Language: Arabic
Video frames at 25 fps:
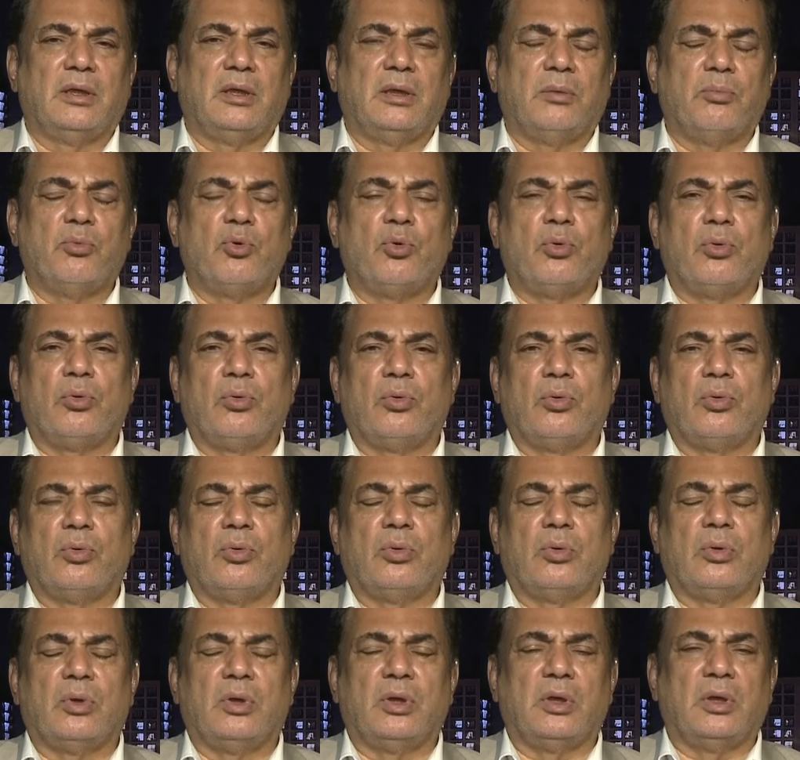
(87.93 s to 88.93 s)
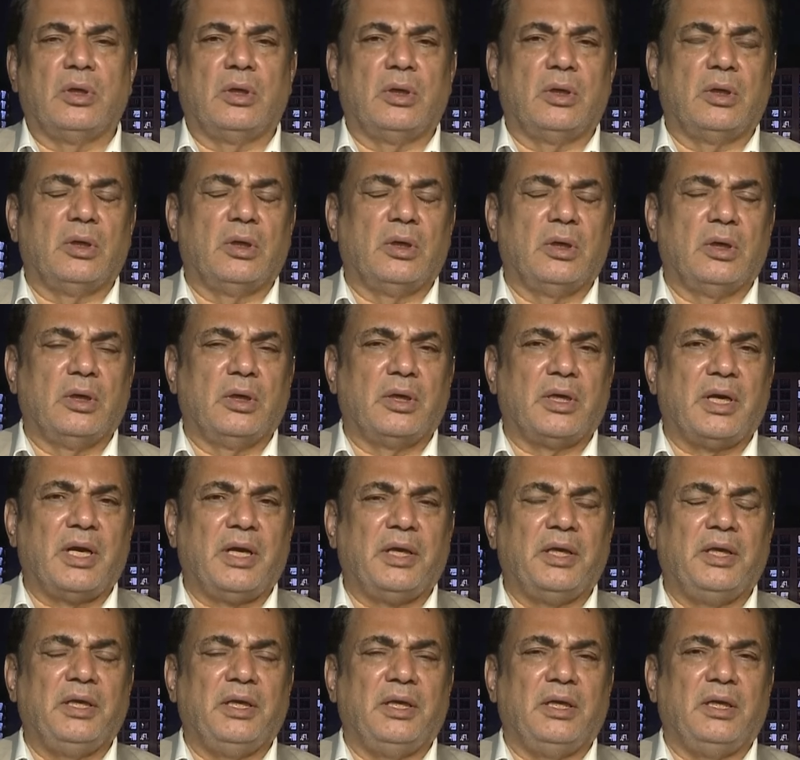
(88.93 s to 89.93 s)
منذ آه،
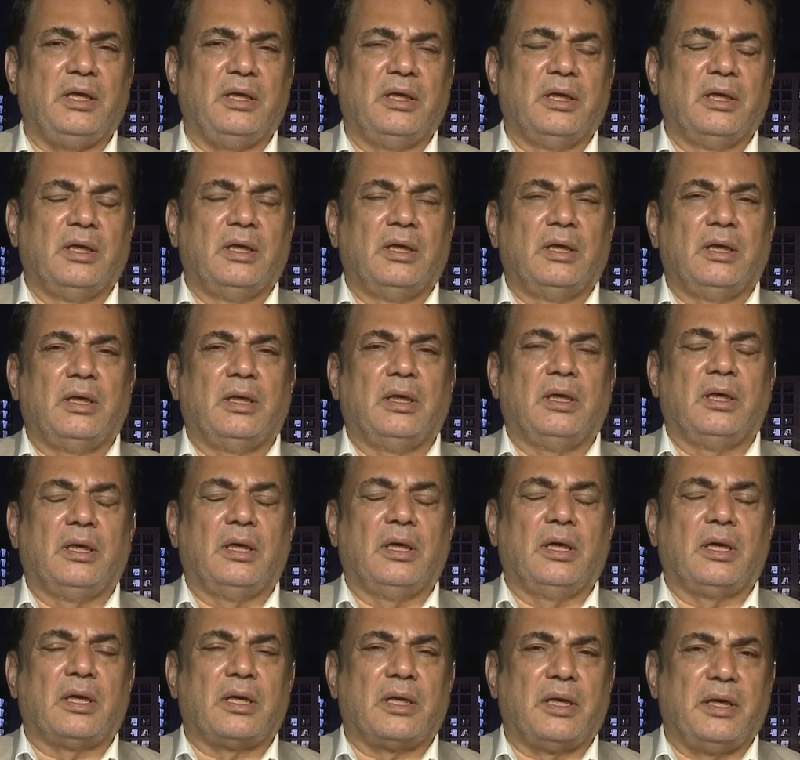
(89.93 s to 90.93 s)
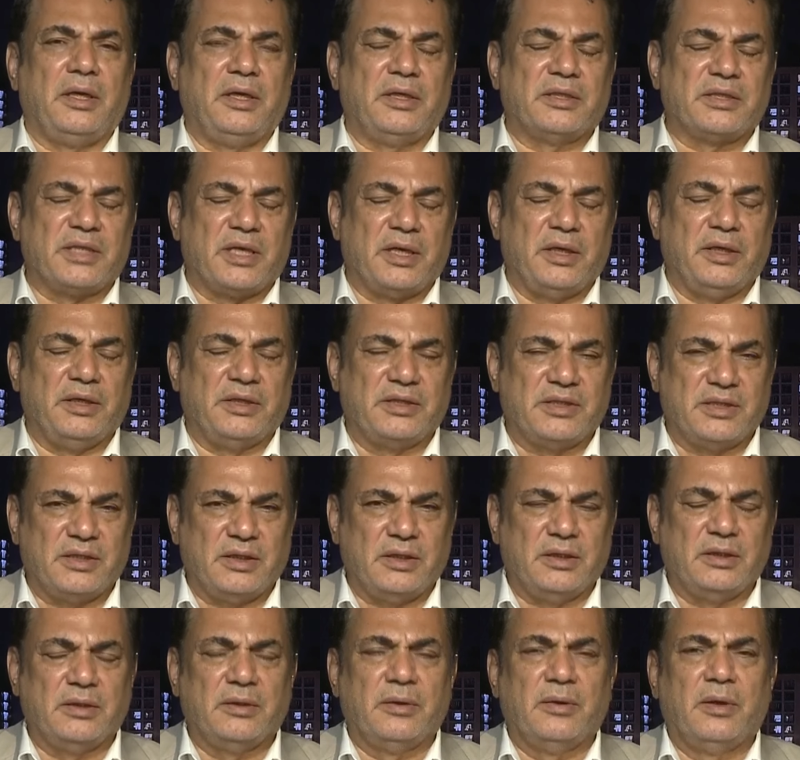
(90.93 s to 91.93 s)
رحيل آه، الرئيس
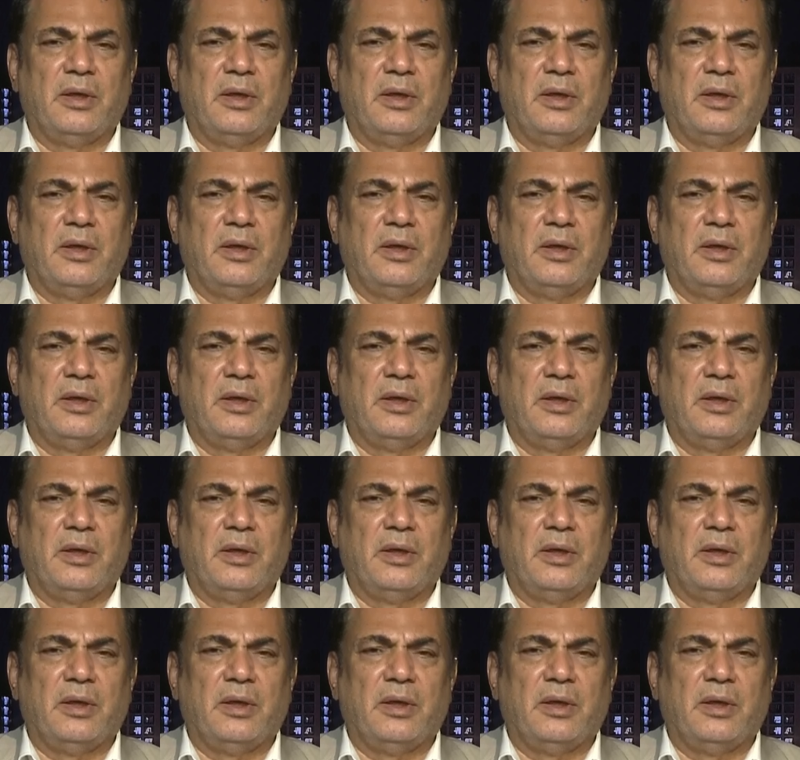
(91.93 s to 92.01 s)
رئيسي